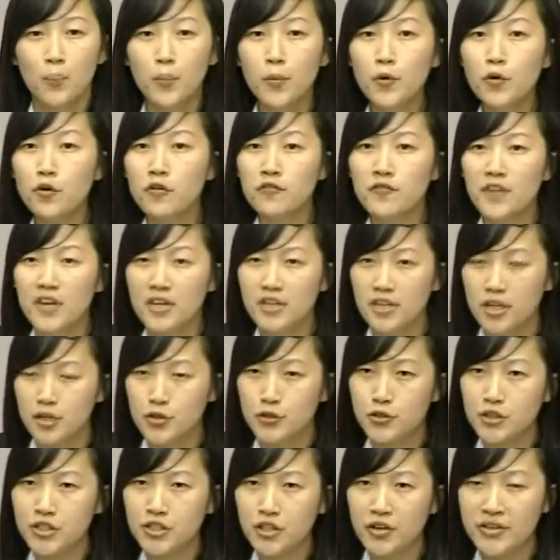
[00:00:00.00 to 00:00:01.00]
部分
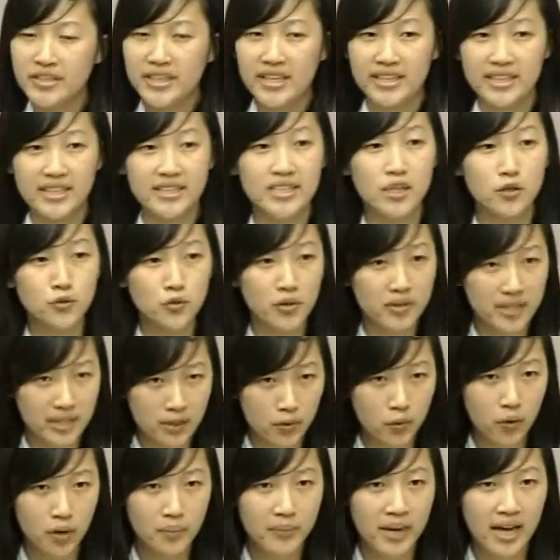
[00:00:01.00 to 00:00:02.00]
人需求，也能叫做
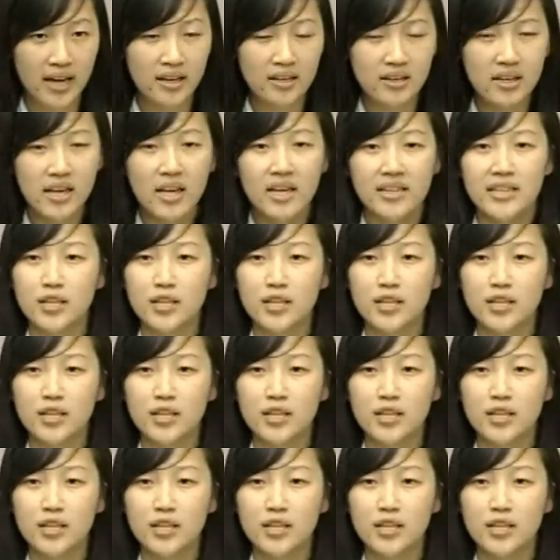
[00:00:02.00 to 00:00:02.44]
灵魂吗？